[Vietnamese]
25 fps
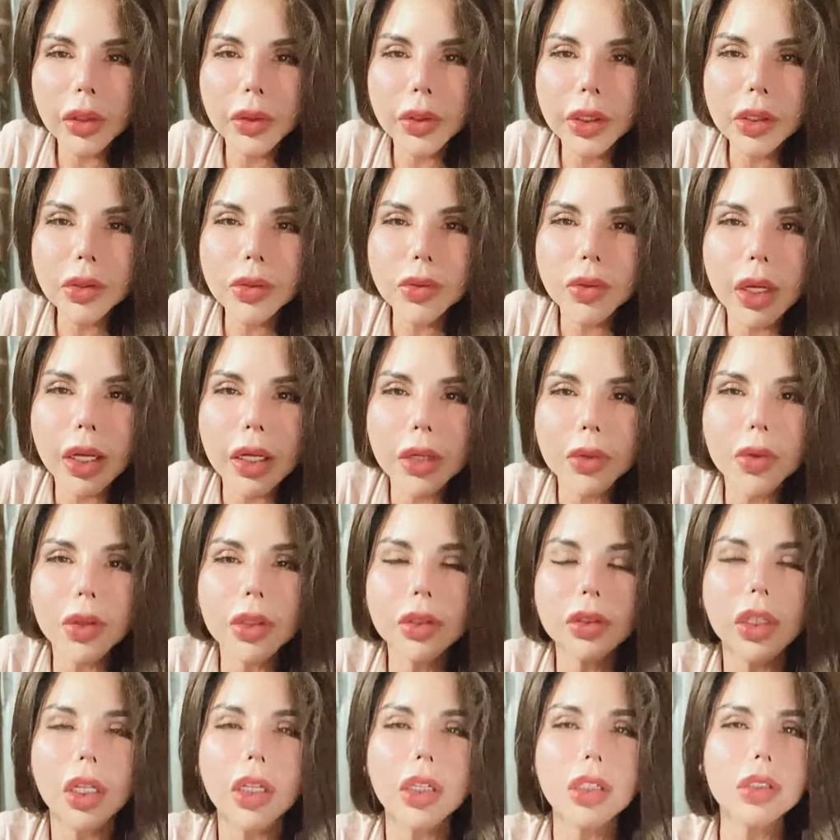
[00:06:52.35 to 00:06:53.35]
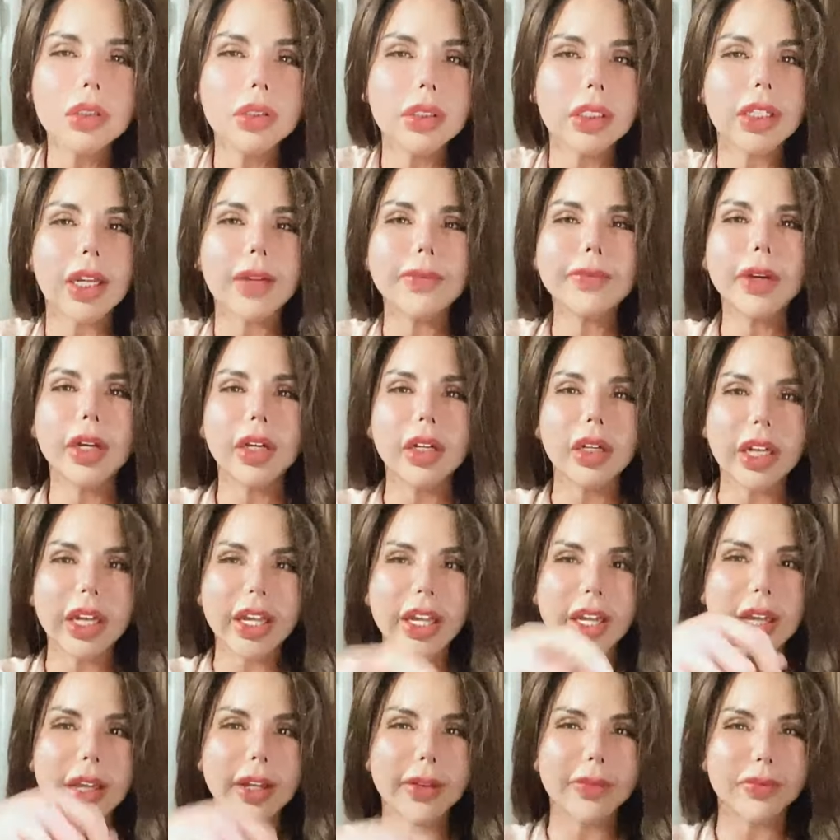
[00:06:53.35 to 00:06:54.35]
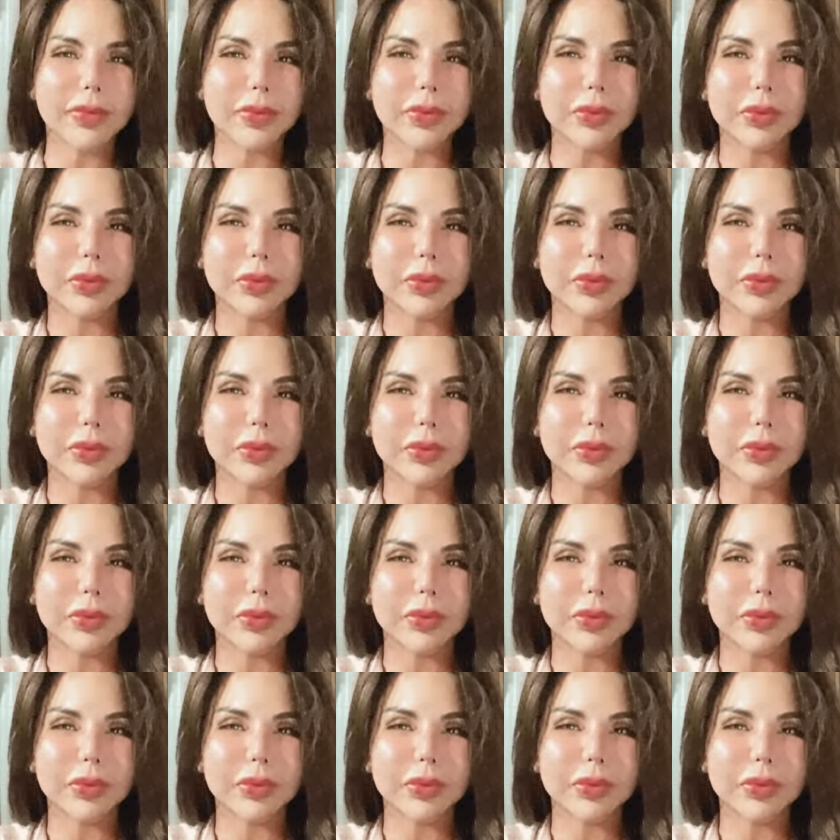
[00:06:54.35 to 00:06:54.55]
nguyễn hoàng quốc tấn chị cảm ơn em